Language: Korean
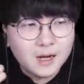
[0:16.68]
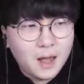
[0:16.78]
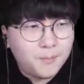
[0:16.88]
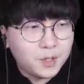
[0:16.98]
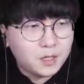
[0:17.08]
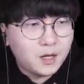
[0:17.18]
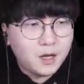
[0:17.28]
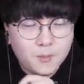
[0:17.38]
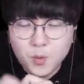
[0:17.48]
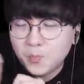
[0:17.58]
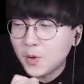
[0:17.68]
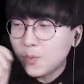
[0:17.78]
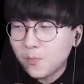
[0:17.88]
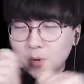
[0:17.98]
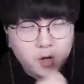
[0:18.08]
크래프트
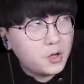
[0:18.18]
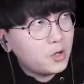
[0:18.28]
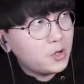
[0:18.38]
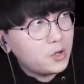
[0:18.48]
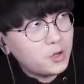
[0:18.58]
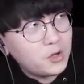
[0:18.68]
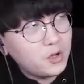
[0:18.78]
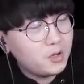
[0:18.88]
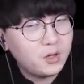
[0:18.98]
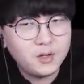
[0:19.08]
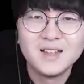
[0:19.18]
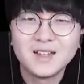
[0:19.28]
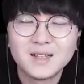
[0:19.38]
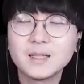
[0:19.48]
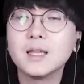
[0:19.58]
뿌뿌뿌뿌!
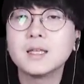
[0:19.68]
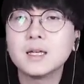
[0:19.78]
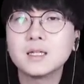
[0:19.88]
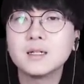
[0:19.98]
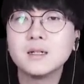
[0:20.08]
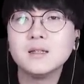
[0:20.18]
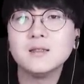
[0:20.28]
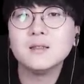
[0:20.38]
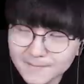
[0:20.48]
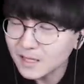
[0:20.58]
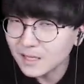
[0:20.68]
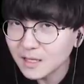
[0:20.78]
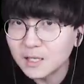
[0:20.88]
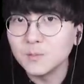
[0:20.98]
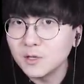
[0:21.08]
근데 사실은
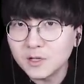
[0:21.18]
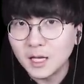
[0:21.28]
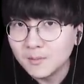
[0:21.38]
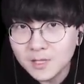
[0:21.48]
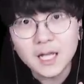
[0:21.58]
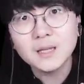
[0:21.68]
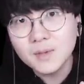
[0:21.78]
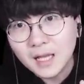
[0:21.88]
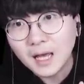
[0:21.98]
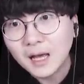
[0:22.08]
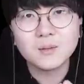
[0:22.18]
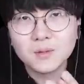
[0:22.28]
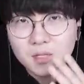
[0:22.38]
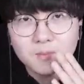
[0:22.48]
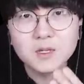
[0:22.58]
20년 전 게임은 아닙니다.
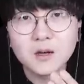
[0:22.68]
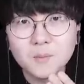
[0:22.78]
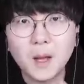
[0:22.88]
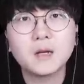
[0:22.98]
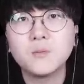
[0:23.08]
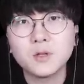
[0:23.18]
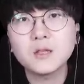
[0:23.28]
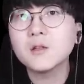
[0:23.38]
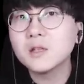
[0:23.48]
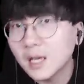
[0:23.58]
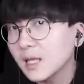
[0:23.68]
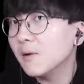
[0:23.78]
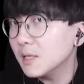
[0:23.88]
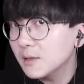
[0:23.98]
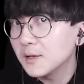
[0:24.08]
심지어 마크보다 더 늦게
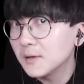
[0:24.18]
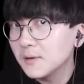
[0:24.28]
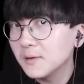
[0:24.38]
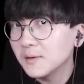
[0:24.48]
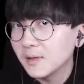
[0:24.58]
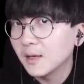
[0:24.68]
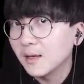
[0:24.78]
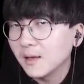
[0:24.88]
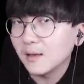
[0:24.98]
나왔어요. 네.